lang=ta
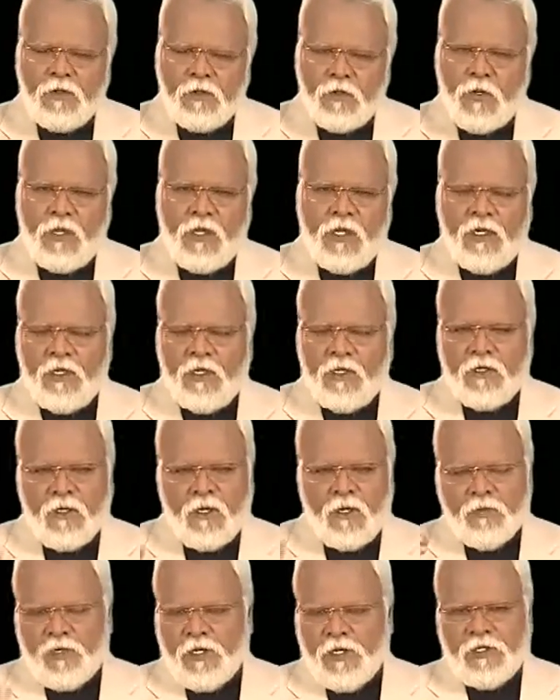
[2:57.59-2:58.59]
தொடரை
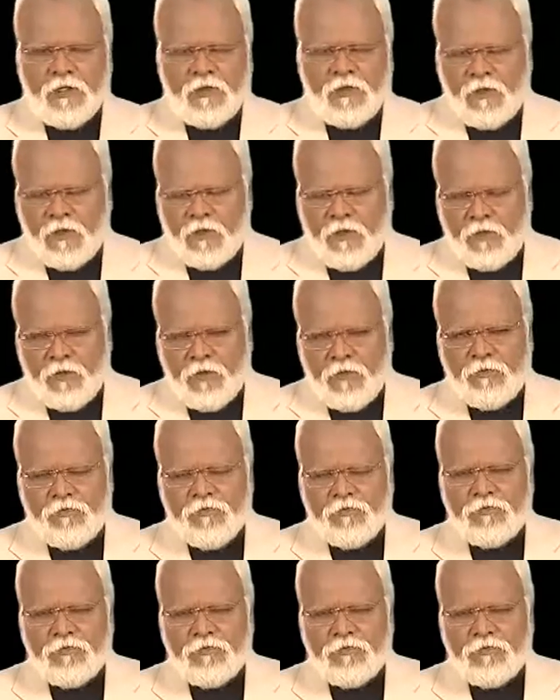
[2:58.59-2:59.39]
நாம் கேட்டு வருகிறோம்